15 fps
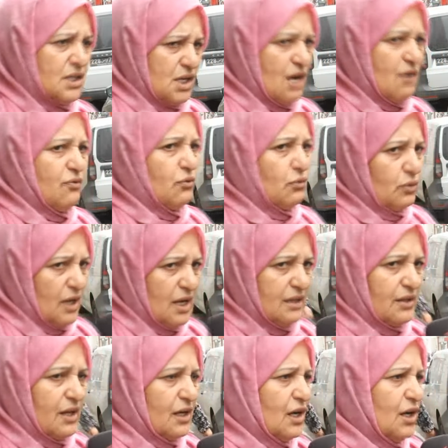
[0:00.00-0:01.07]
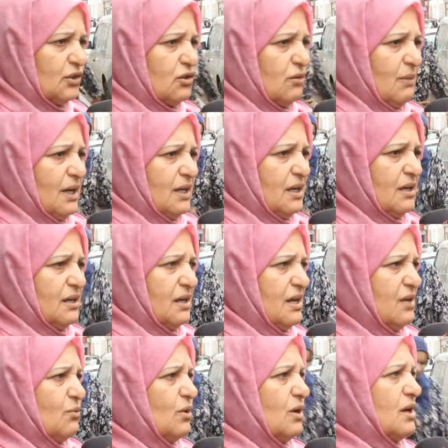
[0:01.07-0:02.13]
شاف وقال طلعتهم
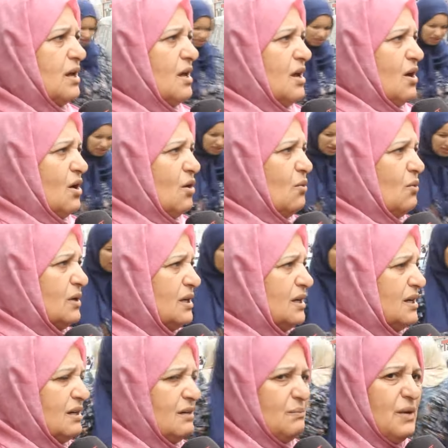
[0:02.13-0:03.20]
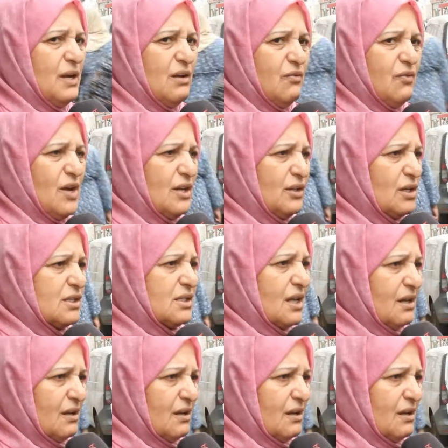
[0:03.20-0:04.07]
على هو هو اللي به الفايده